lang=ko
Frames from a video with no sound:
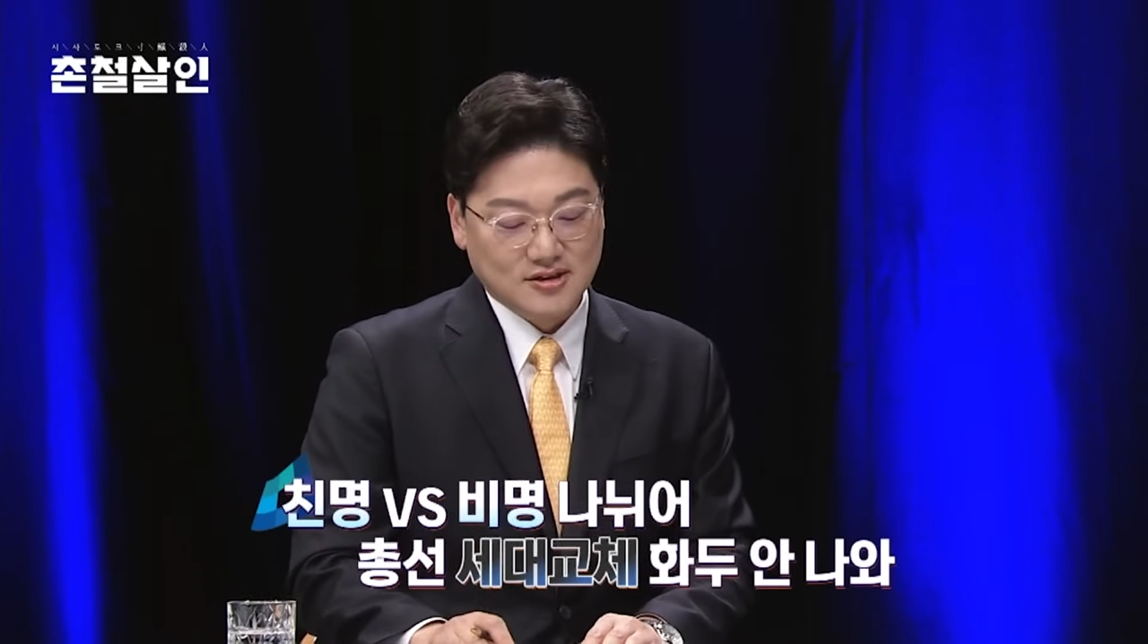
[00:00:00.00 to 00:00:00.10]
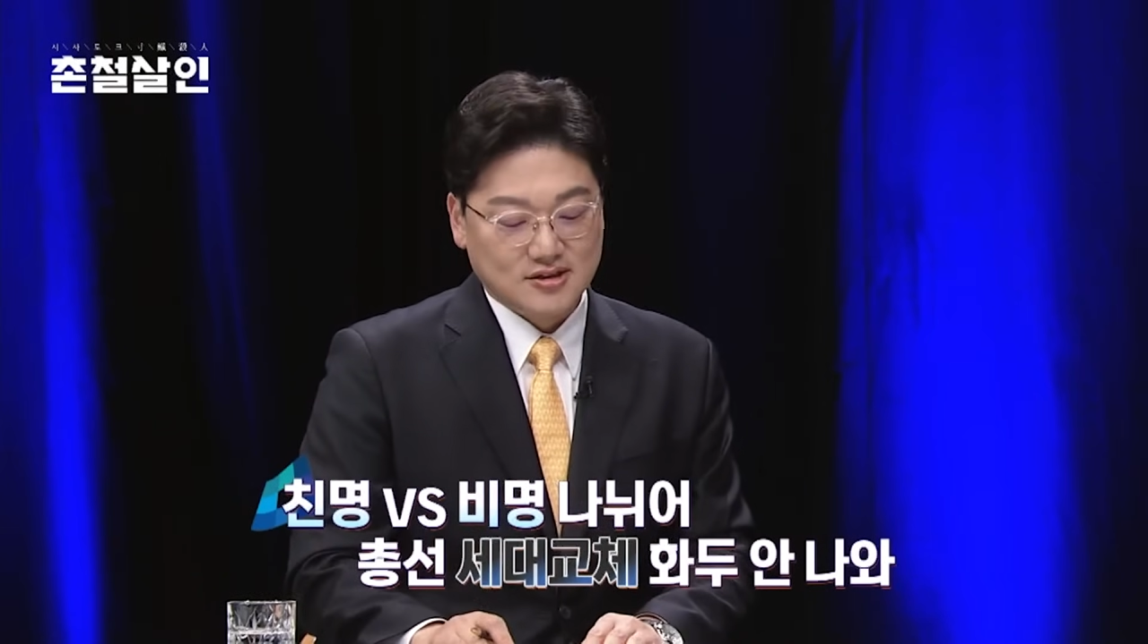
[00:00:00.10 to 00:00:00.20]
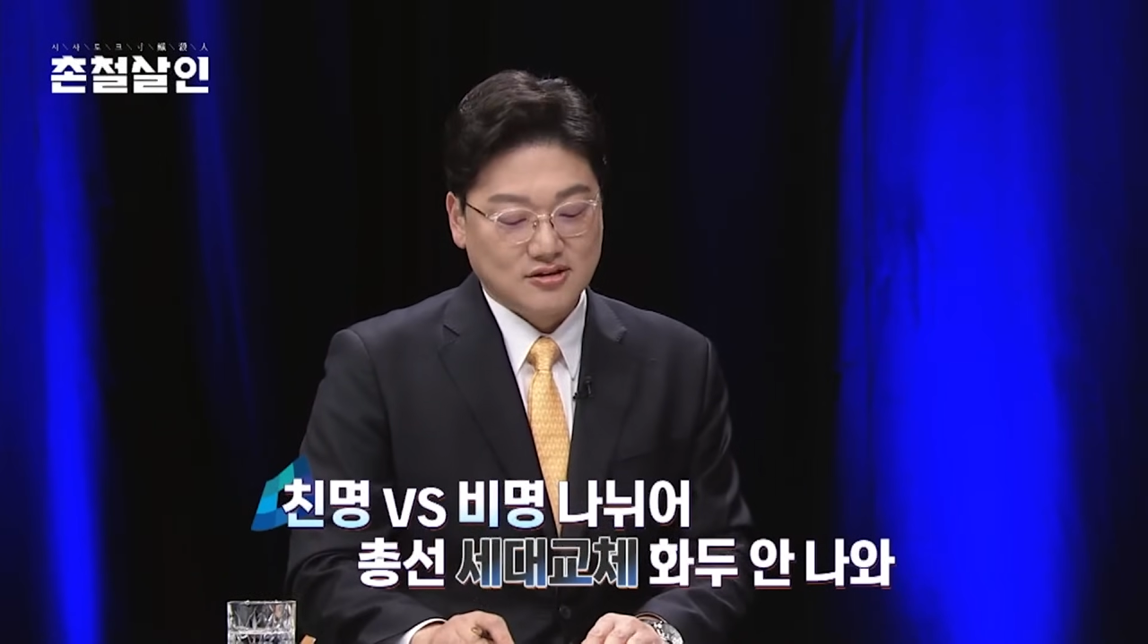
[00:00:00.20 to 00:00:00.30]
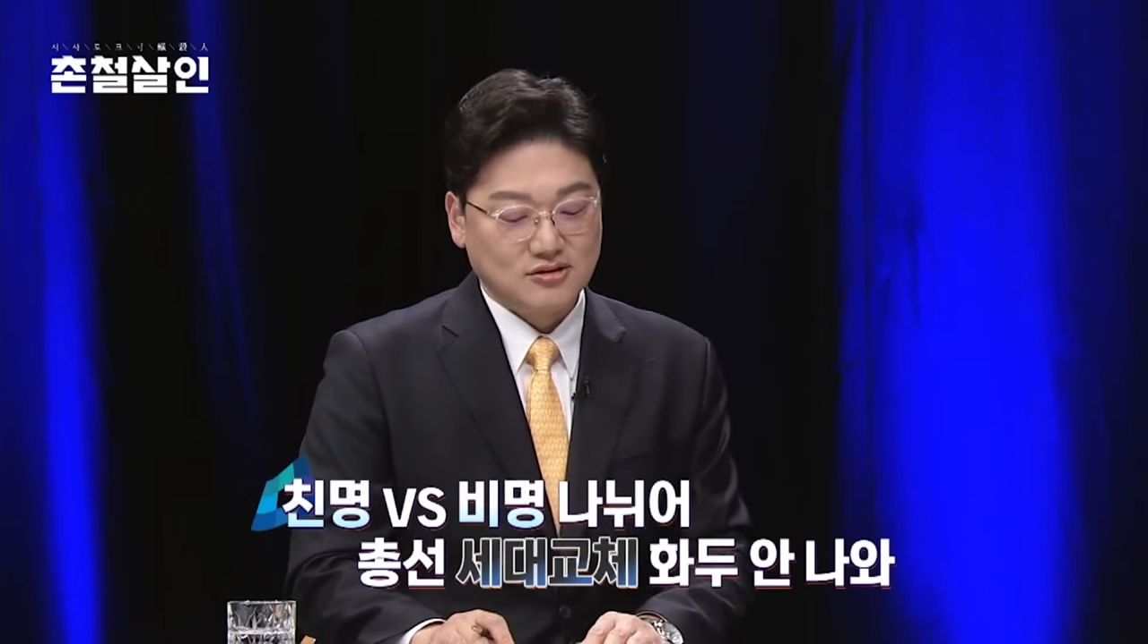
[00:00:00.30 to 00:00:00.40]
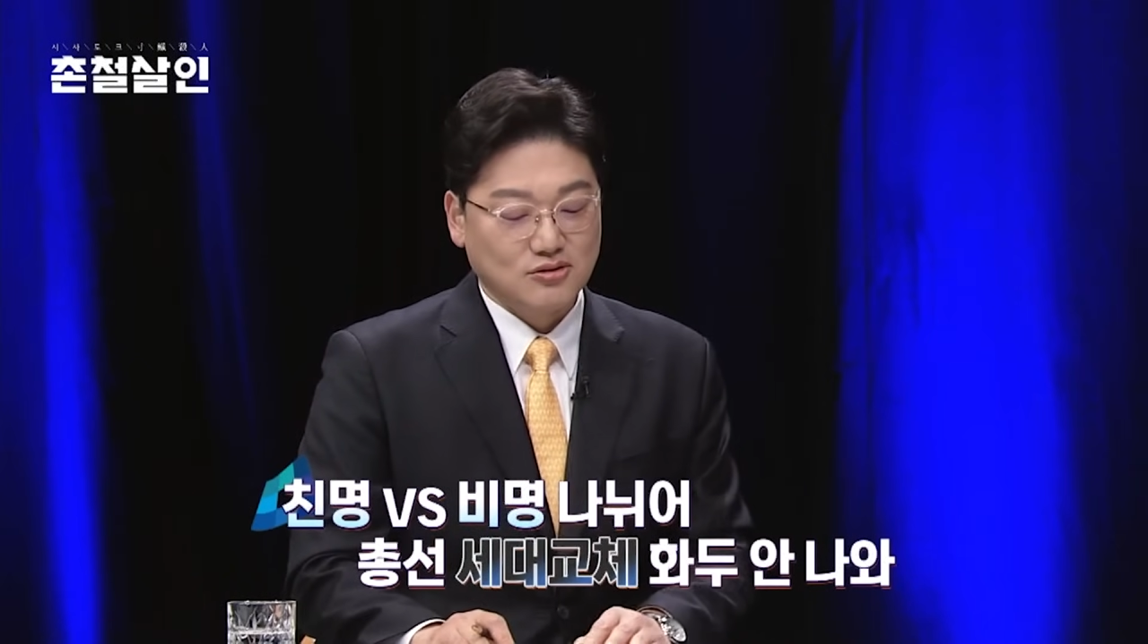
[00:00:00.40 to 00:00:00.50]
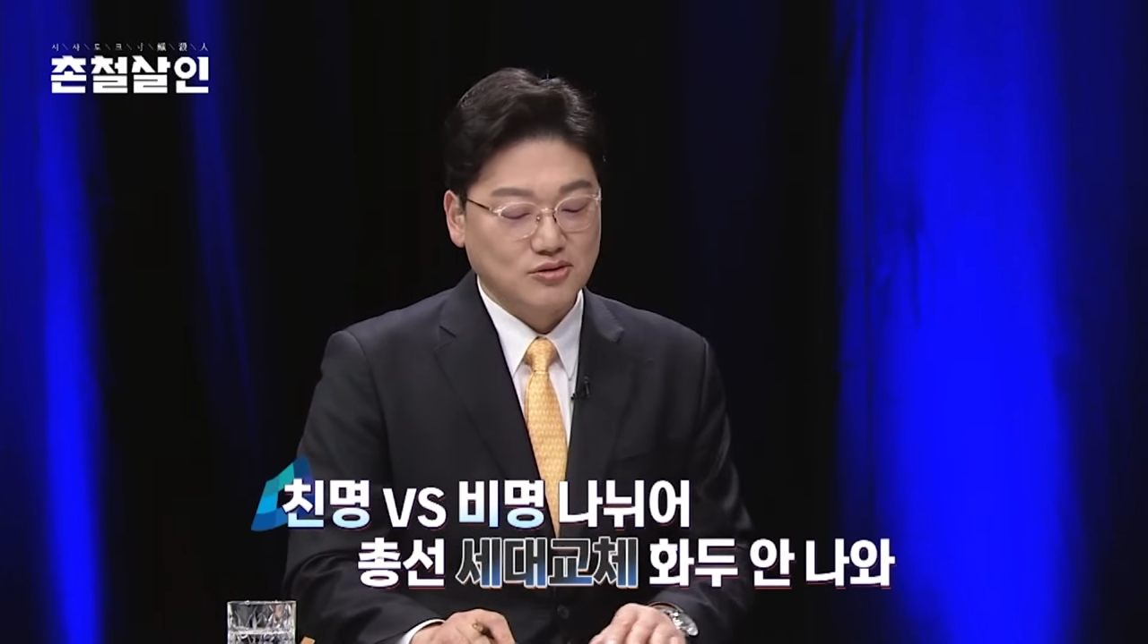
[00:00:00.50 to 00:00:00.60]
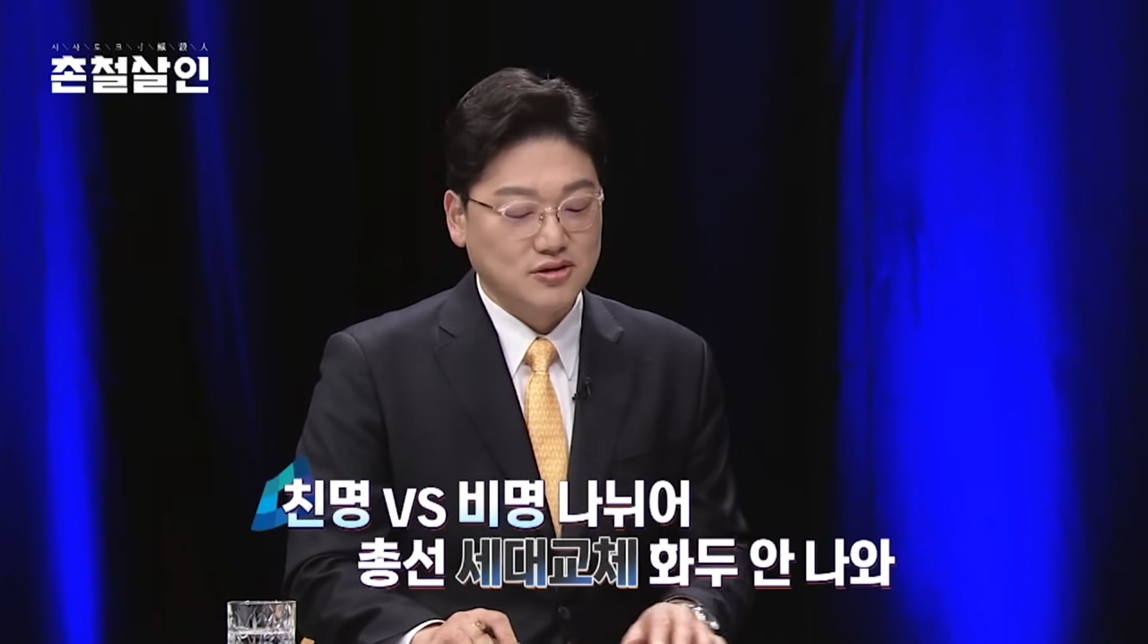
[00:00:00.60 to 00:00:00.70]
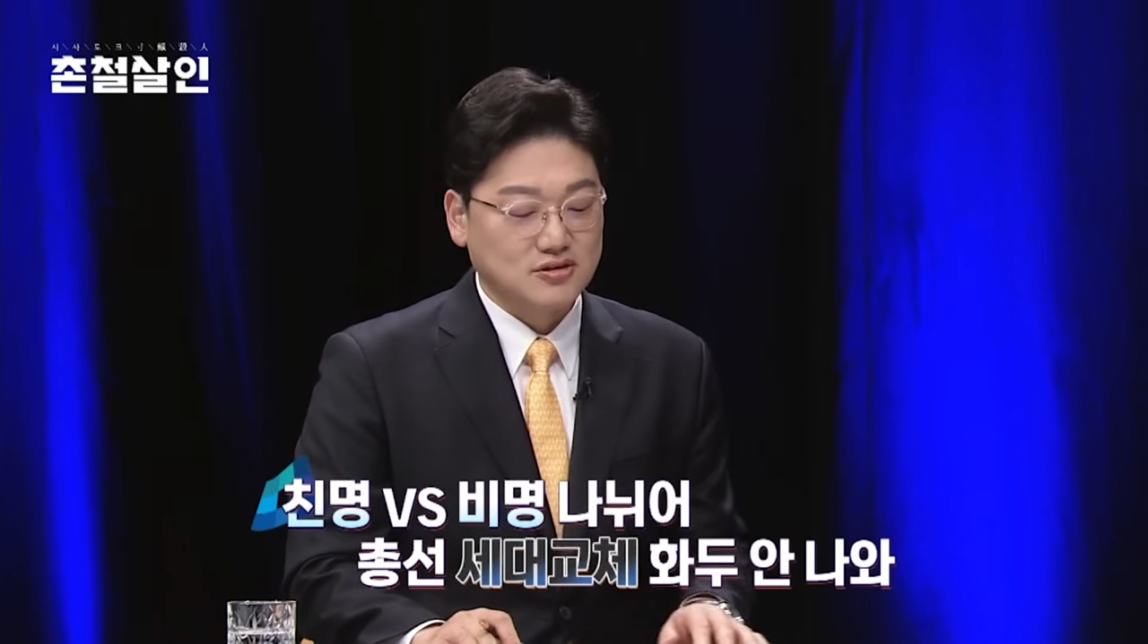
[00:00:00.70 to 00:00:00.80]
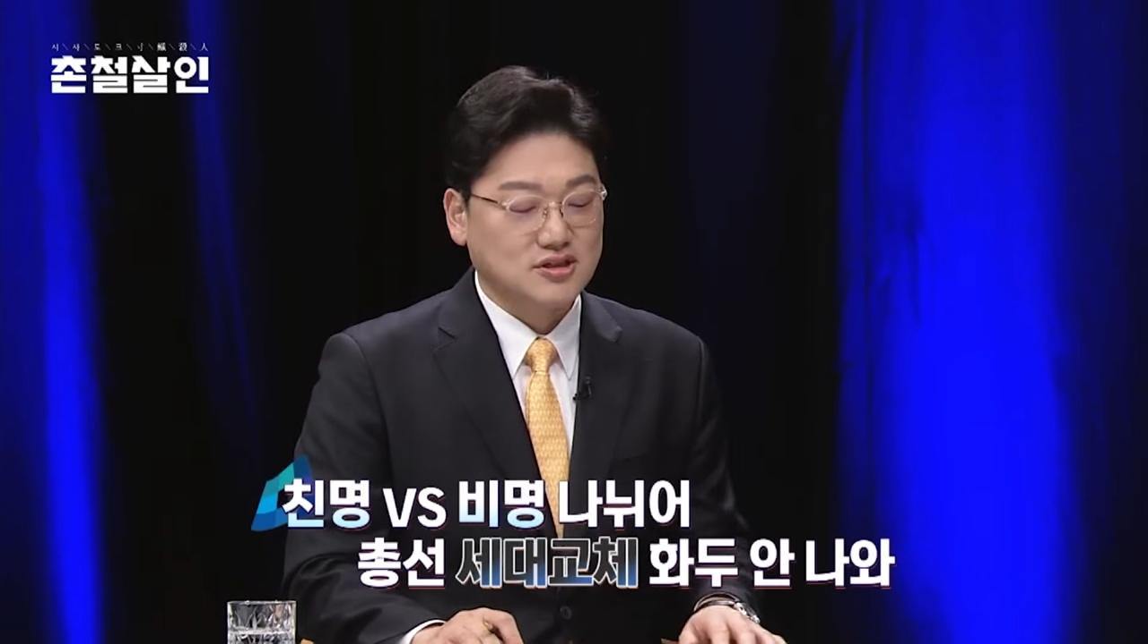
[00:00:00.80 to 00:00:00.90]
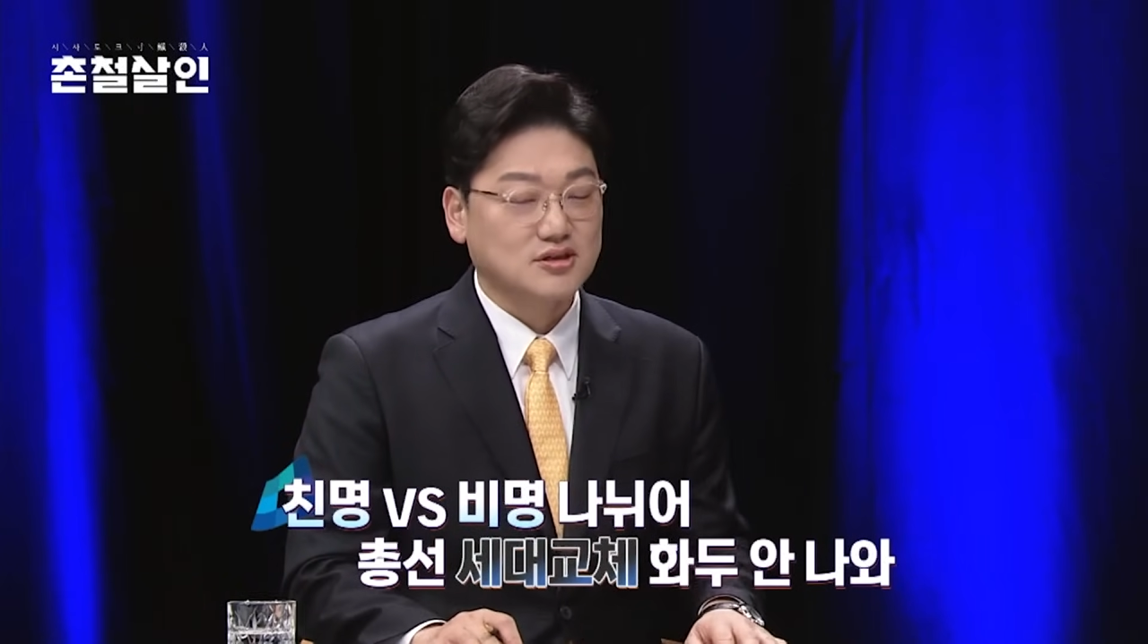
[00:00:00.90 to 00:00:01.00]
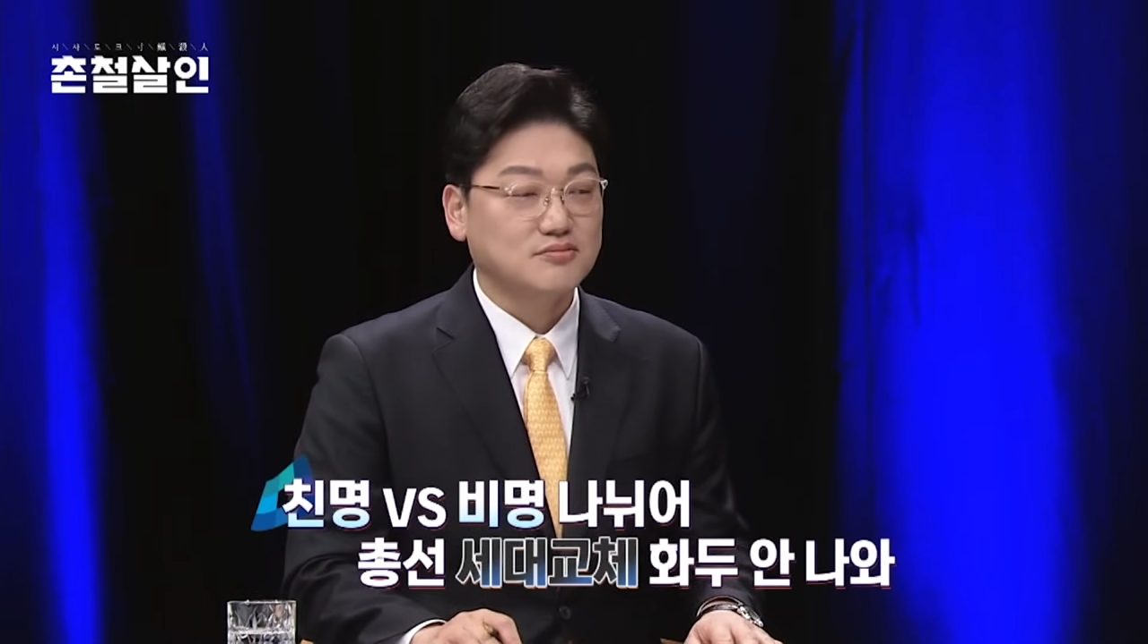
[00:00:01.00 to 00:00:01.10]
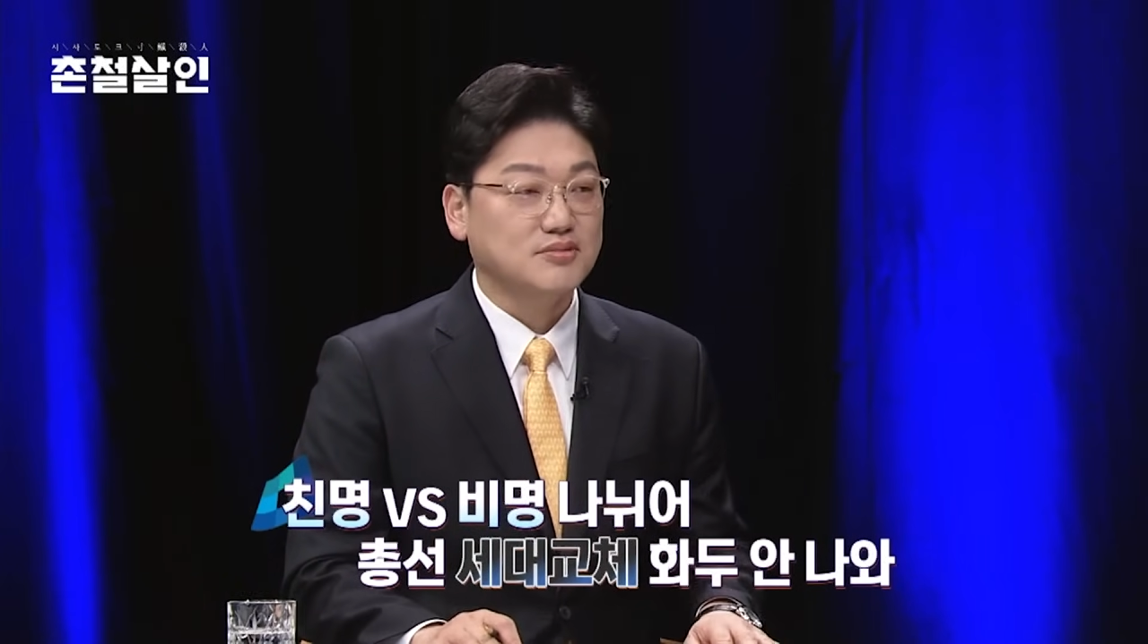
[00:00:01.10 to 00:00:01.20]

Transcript: 저는 오히려 지금